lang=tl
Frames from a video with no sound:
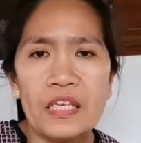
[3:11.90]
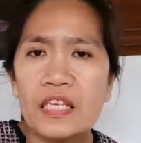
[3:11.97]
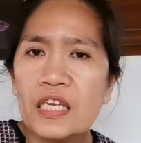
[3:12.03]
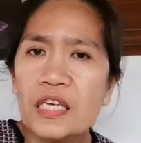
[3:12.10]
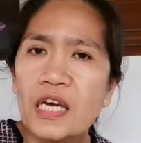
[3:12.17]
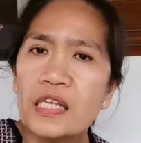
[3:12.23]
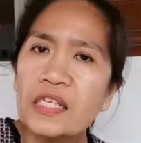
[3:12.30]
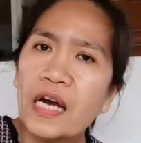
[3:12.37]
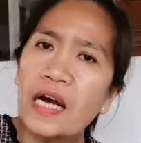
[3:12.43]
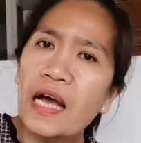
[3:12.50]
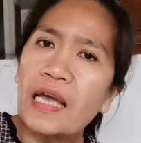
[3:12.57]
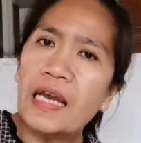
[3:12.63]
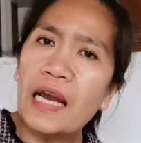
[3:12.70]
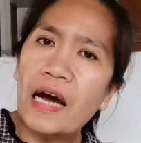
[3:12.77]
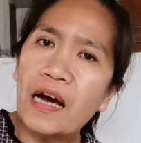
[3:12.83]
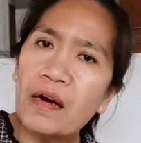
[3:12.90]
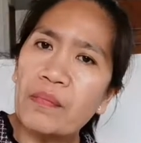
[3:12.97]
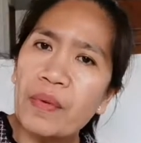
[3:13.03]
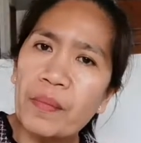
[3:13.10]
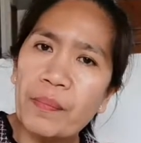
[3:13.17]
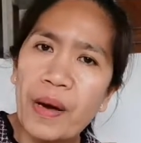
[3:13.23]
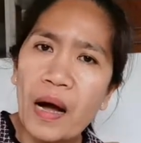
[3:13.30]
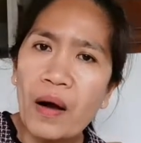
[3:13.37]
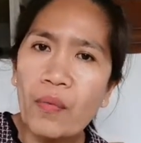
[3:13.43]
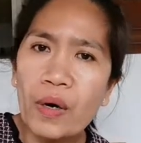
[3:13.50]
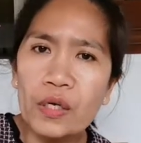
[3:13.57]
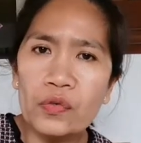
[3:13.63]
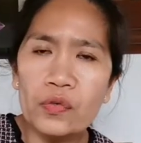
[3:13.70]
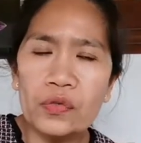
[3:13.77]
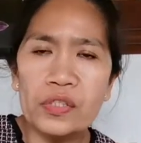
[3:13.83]
hindi na niya kailangang
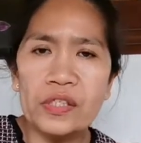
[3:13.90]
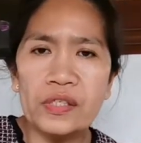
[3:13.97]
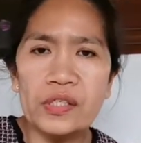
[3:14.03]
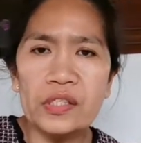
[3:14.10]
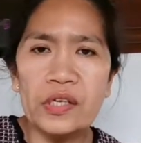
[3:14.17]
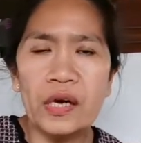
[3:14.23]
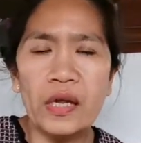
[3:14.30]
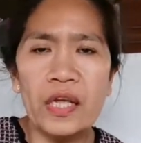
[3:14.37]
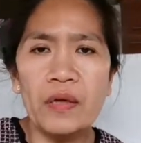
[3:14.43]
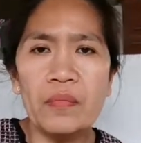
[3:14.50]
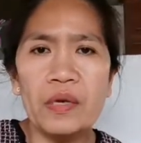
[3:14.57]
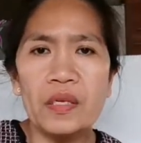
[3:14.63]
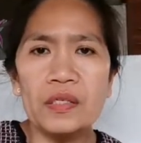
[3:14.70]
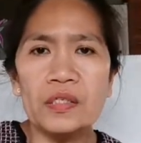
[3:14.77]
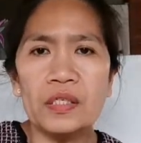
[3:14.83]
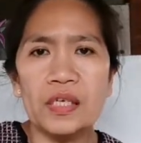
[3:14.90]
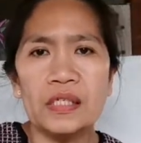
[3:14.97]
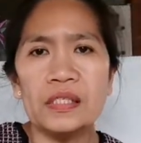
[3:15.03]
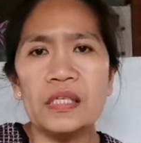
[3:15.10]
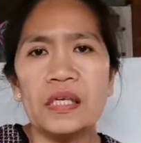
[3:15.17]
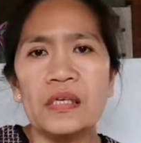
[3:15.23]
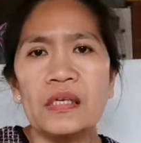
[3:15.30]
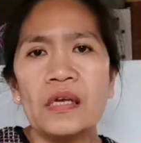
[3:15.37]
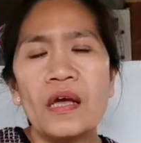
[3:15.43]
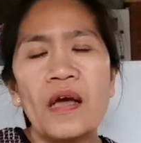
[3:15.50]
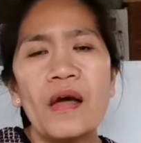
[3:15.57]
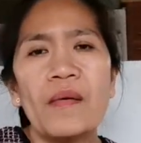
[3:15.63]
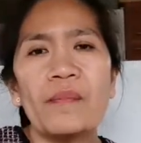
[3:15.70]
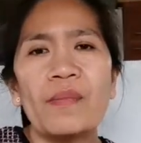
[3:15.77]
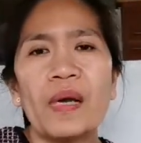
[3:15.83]
magpahawak doon sa star image kasi
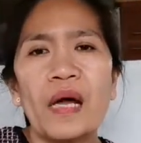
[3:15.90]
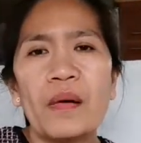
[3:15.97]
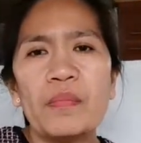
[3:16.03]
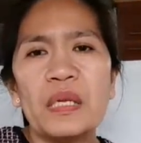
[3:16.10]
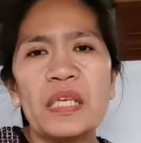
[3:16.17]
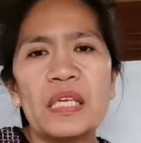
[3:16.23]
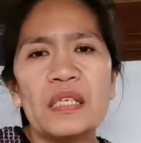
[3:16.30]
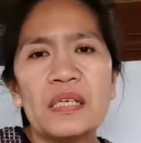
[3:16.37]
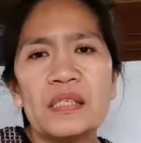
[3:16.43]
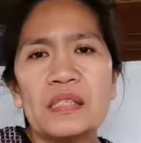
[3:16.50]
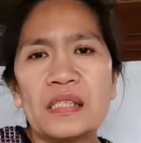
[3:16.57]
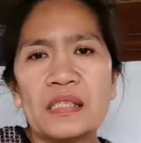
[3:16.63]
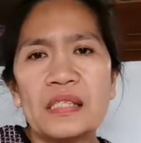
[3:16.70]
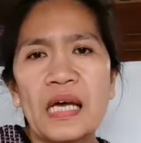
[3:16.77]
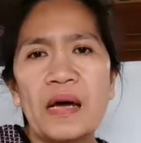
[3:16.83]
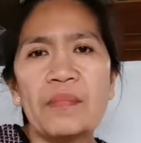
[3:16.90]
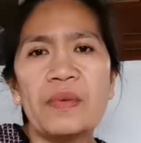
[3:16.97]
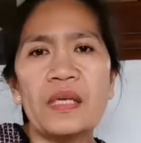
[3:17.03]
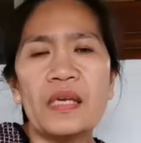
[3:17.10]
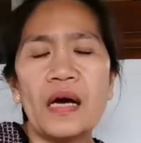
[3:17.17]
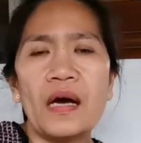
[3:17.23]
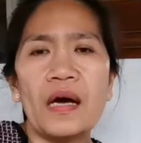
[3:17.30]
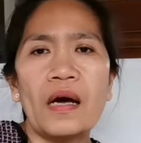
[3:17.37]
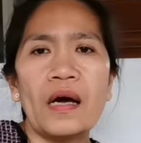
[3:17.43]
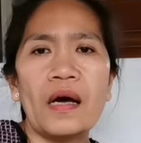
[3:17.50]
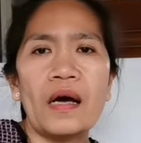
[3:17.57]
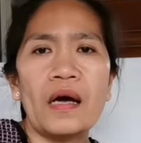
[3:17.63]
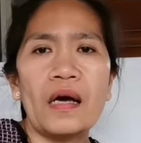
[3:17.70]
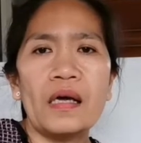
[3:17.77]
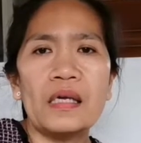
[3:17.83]
marami ding nagsasabi na
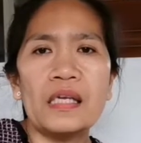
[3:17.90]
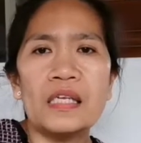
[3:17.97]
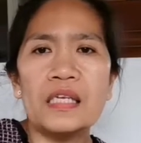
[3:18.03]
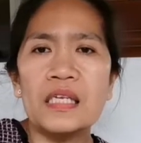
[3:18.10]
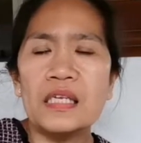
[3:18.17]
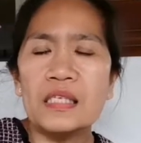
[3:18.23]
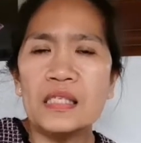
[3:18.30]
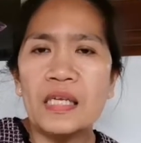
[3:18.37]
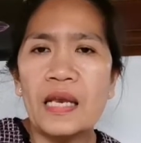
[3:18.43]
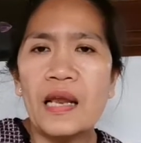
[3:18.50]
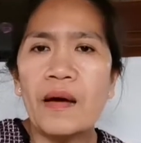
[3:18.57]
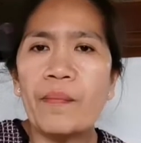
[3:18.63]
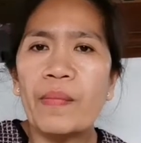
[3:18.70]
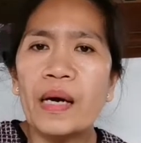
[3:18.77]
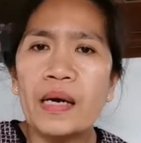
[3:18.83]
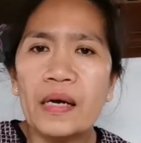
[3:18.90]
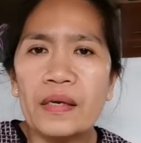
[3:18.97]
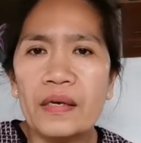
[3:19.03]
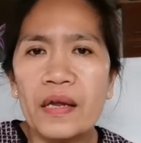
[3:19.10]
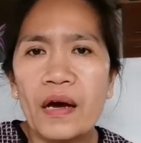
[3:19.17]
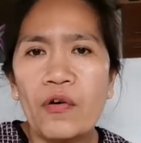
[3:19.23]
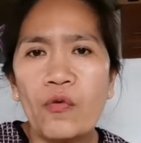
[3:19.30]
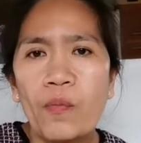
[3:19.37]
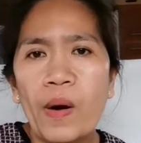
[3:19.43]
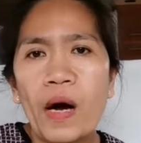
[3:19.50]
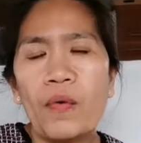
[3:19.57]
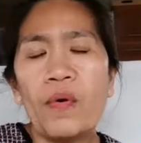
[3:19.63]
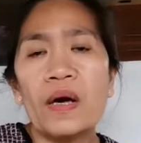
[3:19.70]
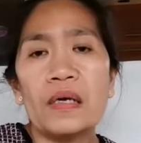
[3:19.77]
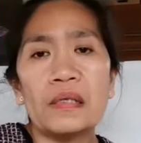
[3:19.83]
hindi sila maganda
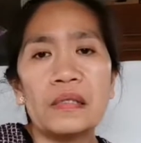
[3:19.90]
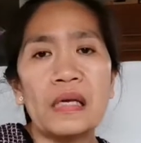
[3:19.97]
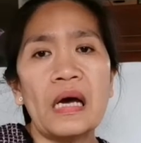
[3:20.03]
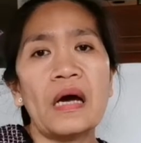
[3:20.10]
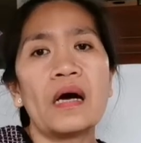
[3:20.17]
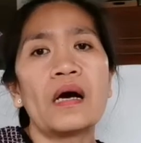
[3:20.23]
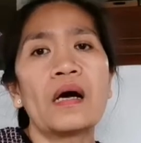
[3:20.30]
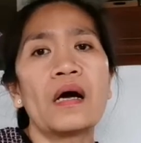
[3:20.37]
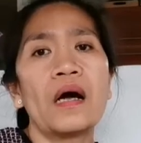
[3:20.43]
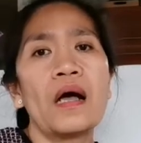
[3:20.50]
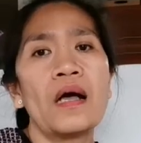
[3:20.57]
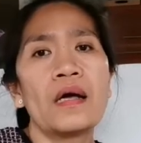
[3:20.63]
humawak ng